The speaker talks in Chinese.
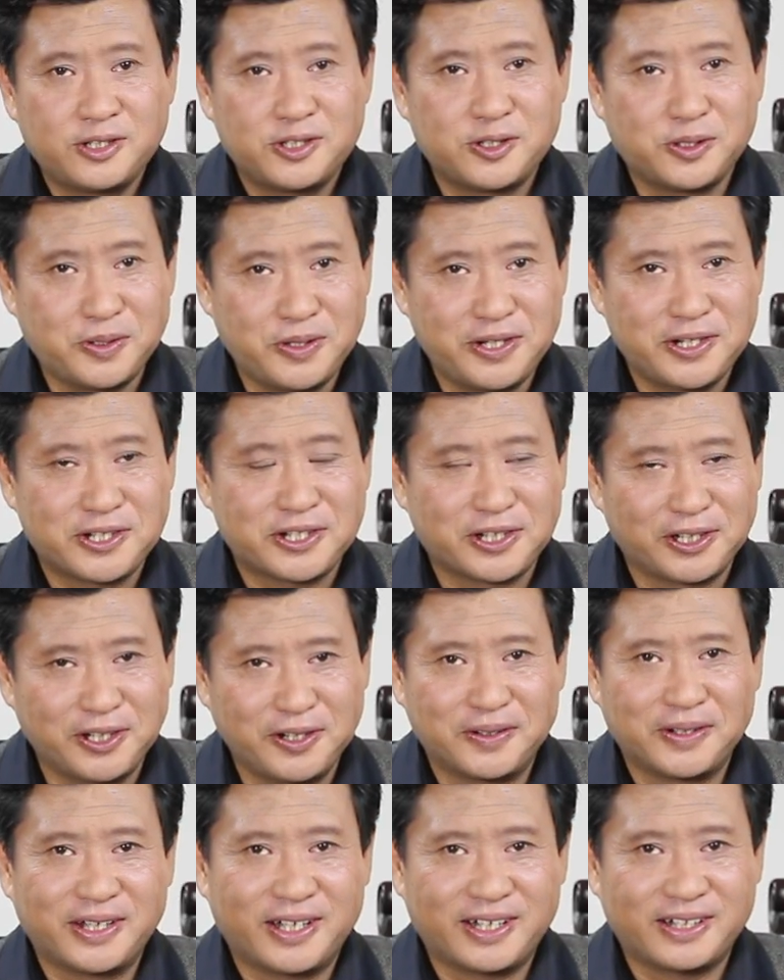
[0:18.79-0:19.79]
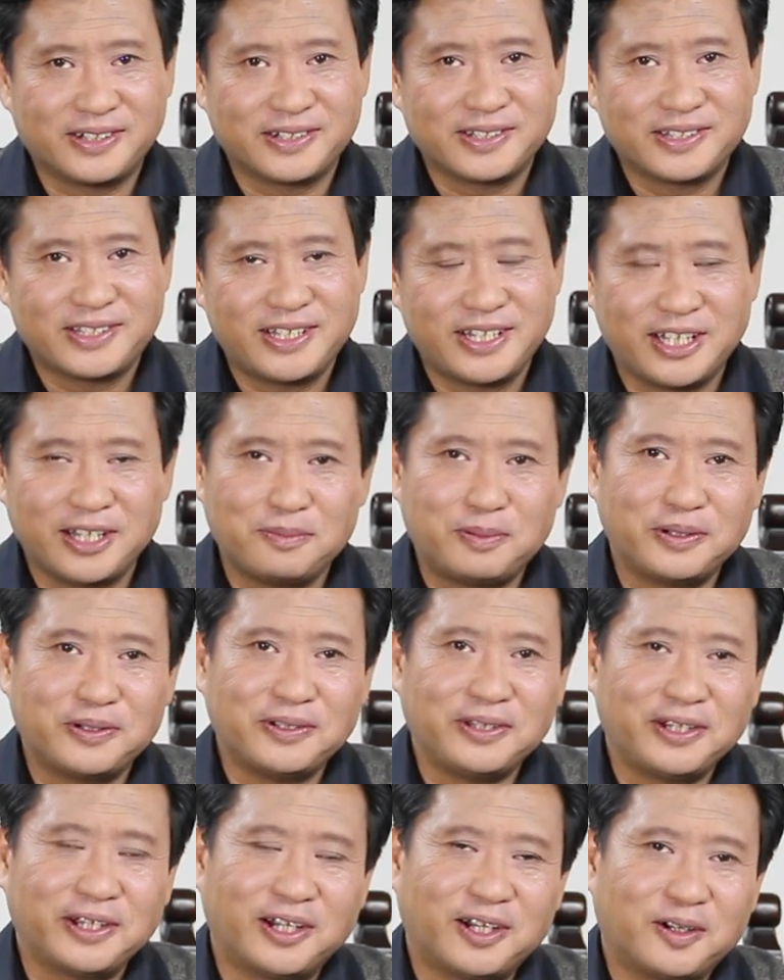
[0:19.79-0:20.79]
九月十六号，亲爱的朋
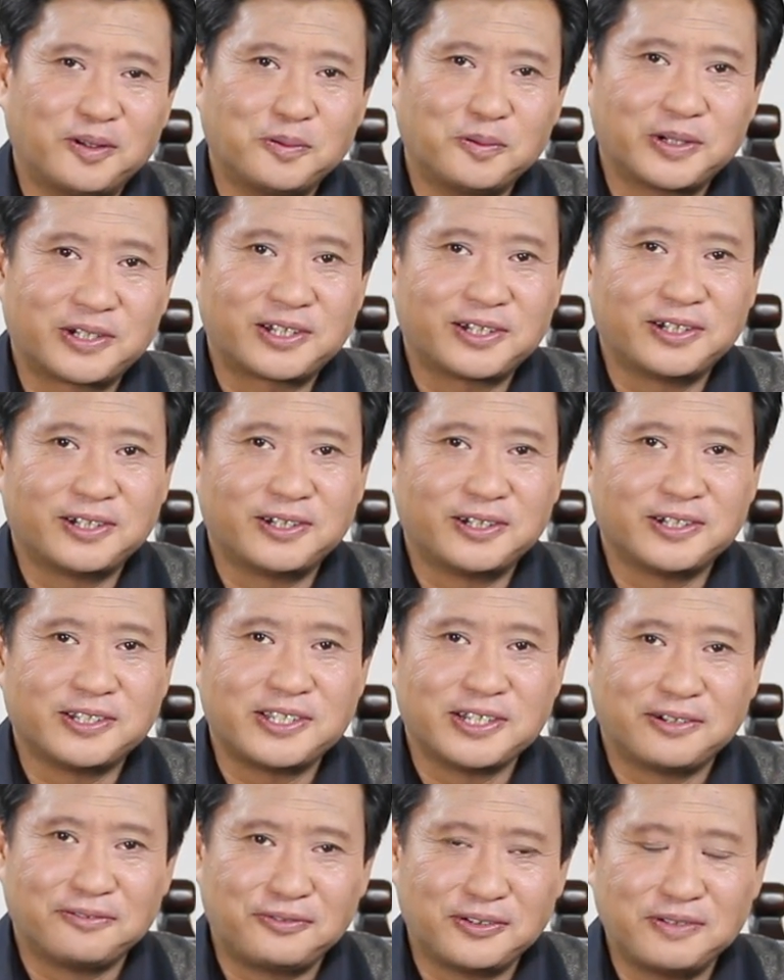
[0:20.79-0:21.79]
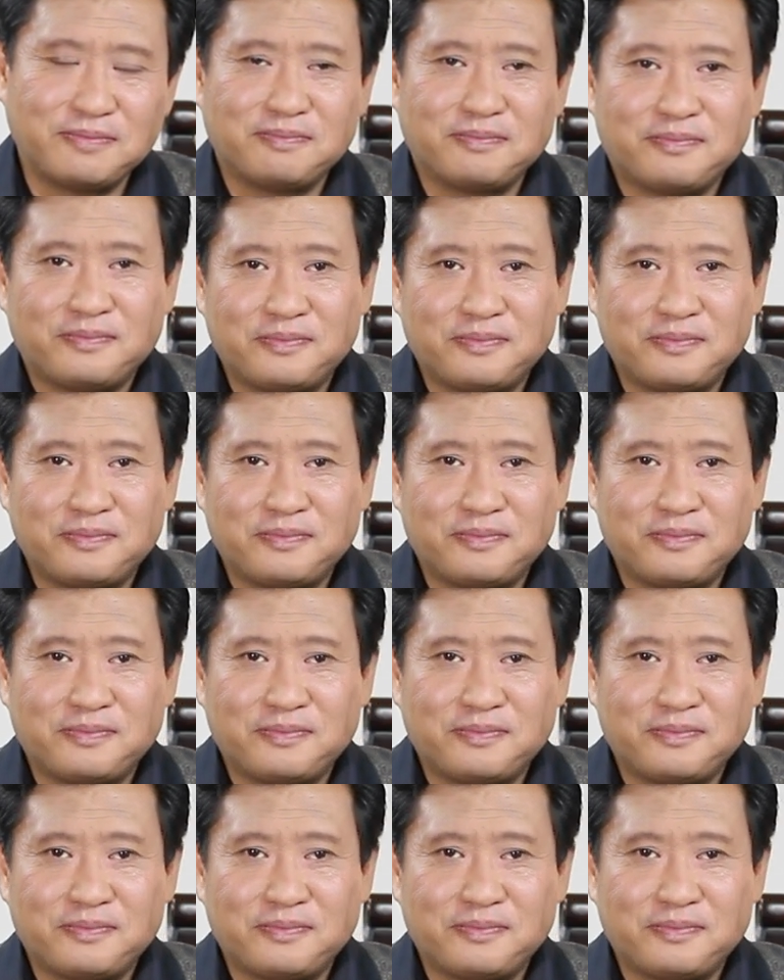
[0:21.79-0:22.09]
友您好，我是江峰。